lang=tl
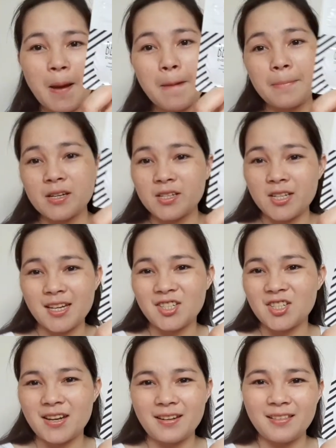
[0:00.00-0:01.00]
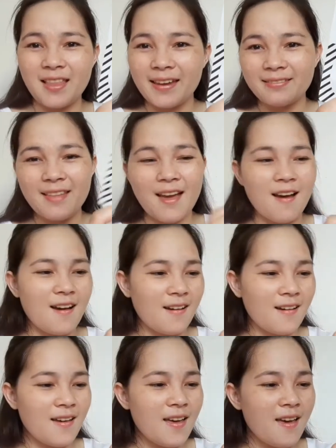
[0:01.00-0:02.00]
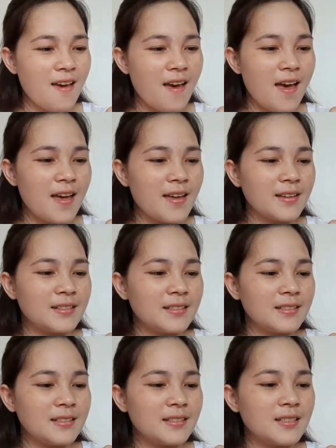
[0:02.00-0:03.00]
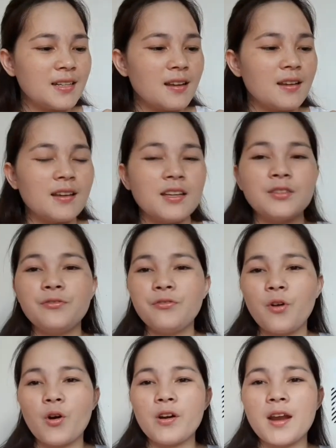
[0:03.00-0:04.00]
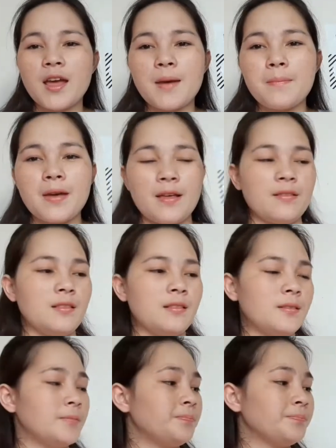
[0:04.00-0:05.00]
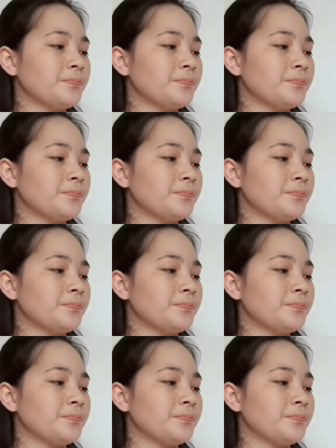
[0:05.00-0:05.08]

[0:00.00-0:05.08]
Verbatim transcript: May shade-shade light na. And it's 4 ml.